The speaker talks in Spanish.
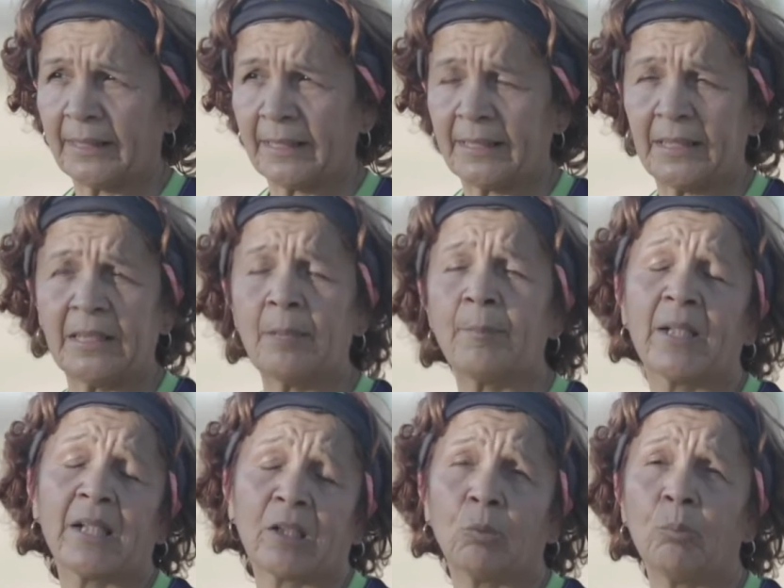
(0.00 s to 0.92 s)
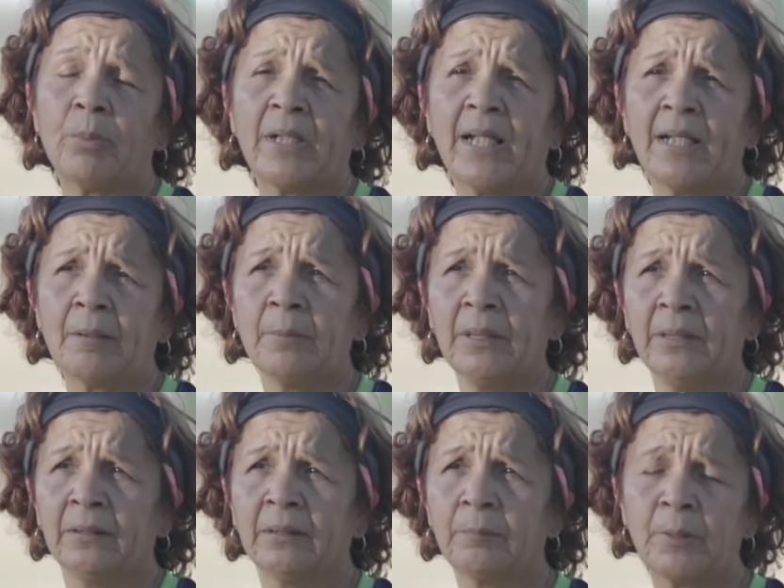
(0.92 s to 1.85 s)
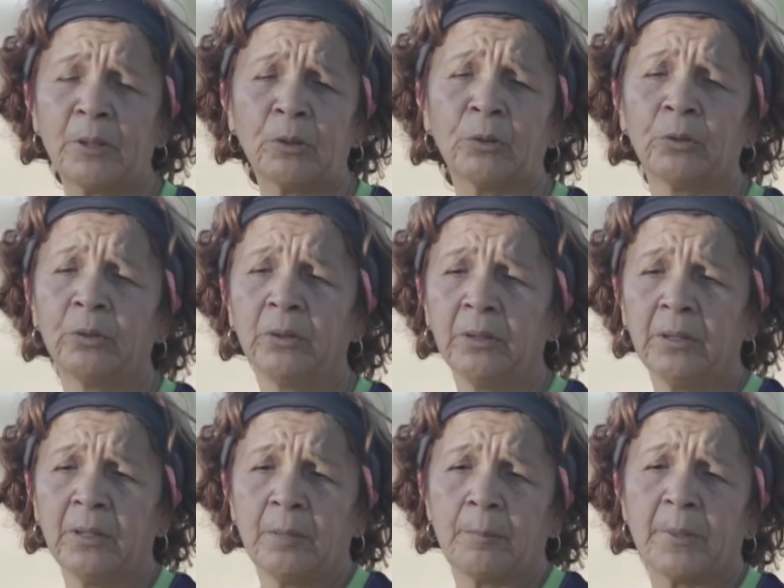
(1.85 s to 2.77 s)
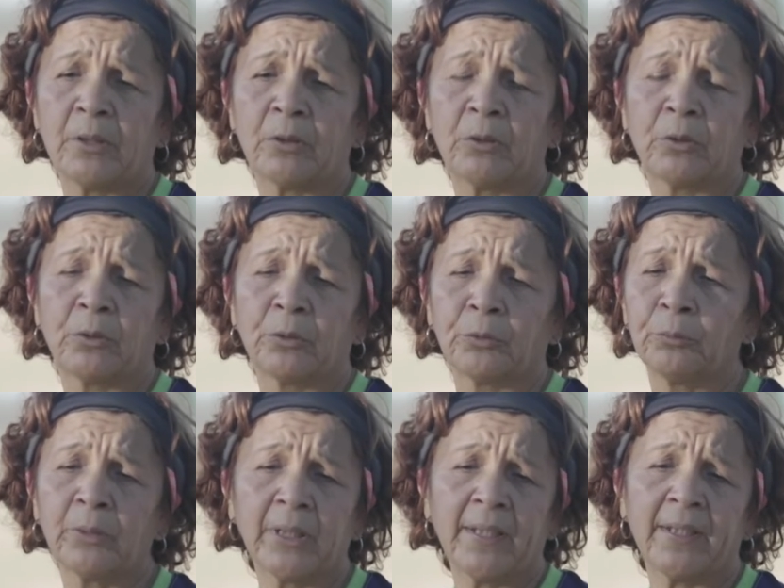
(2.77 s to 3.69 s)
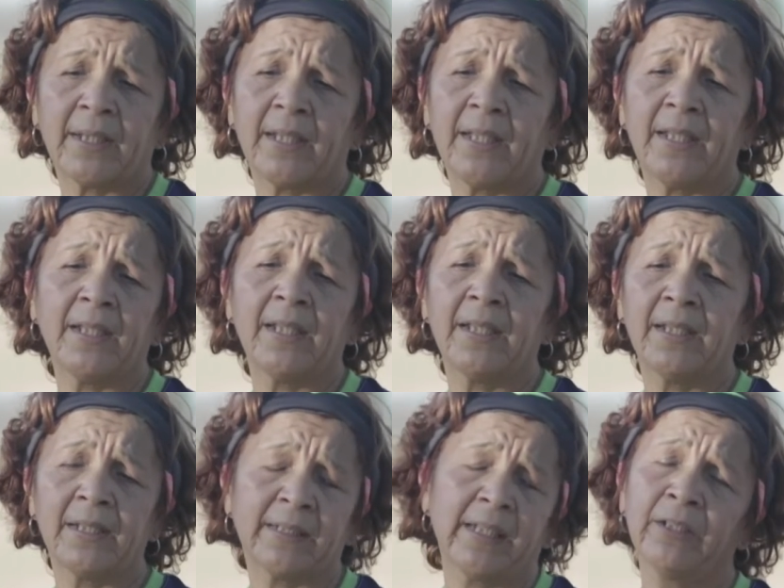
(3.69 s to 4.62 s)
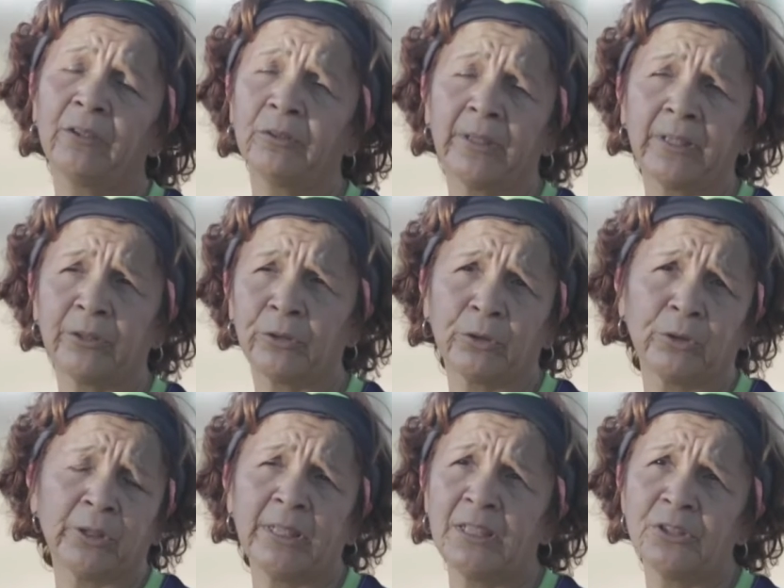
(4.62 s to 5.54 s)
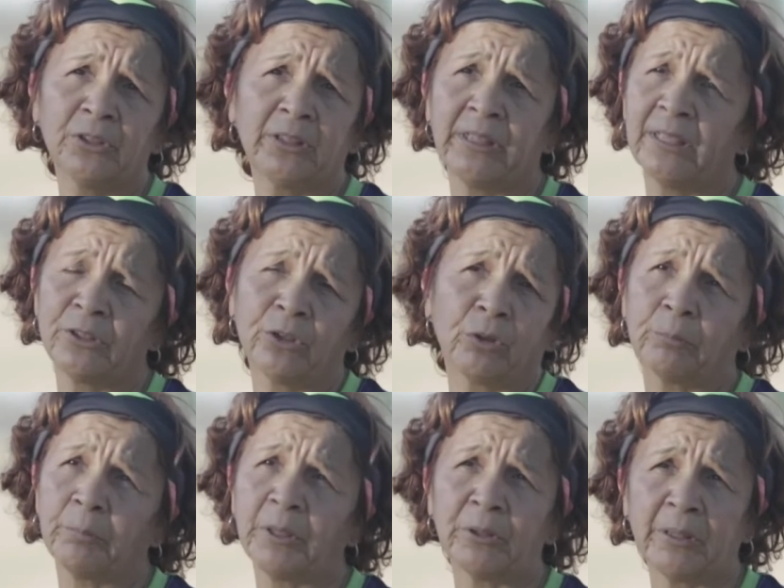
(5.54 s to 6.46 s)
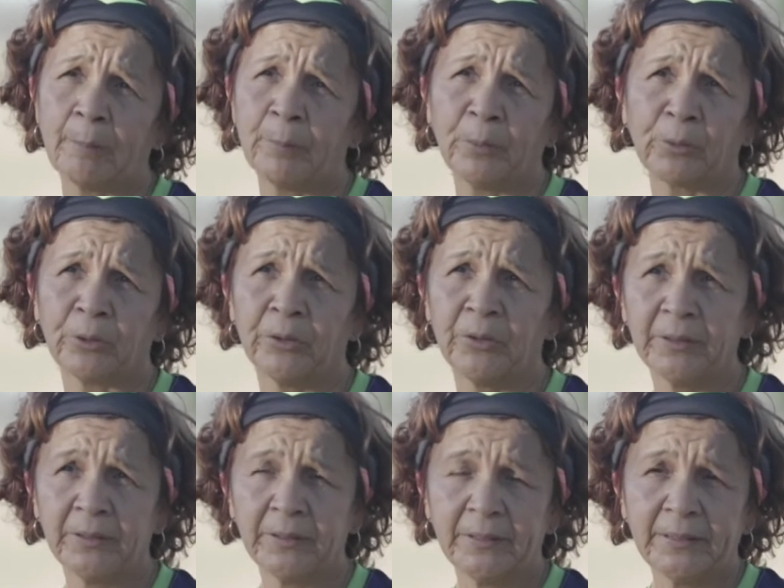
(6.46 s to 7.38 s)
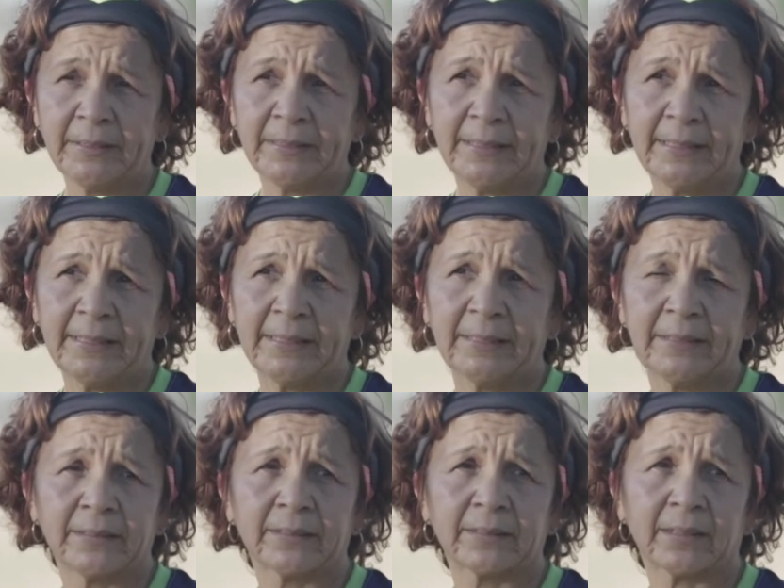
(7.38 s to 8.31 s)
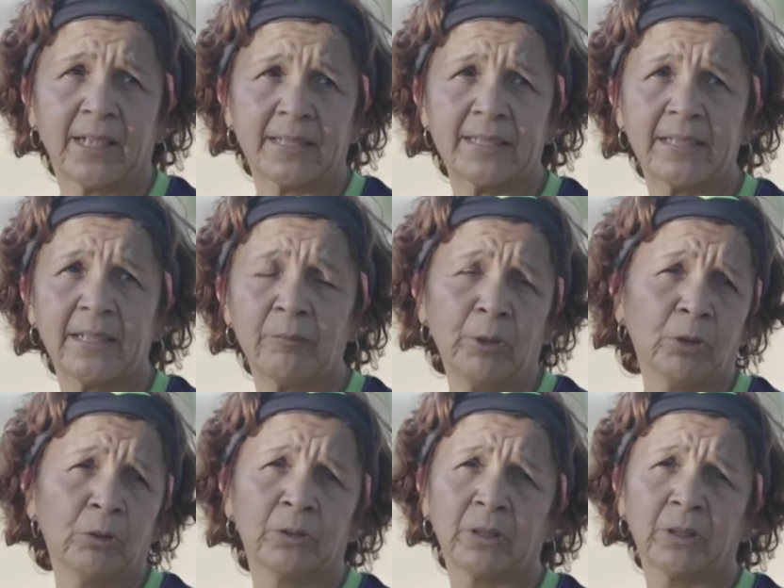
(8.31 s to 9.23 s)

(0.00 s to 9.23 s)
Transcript: que tenía para recuperarme, pero pero nunca dejé de, estar en contacto con ellos, ni ellos conmigo tampoco. Eh, así que bueno,